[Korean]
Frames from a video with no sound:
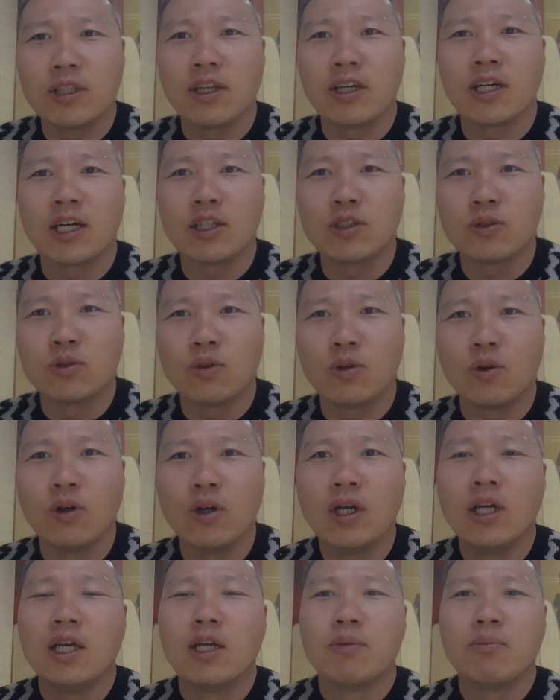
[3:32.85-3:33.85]

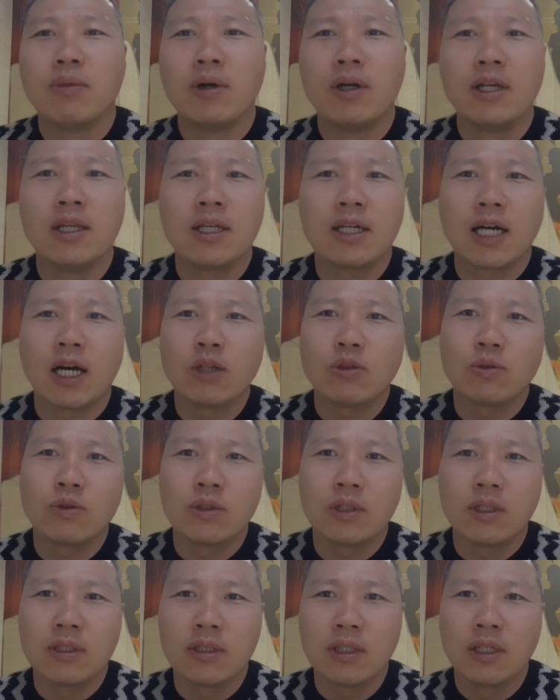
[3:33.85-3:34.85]
돼가지고 멀리 갈 수
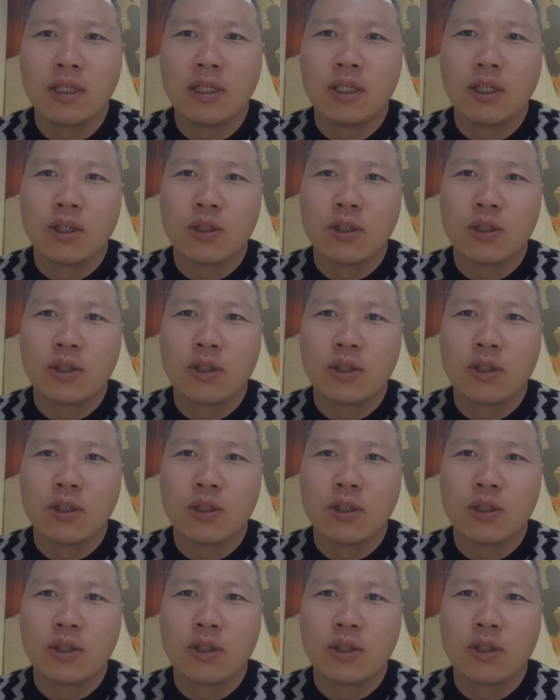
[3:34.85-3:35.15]
있는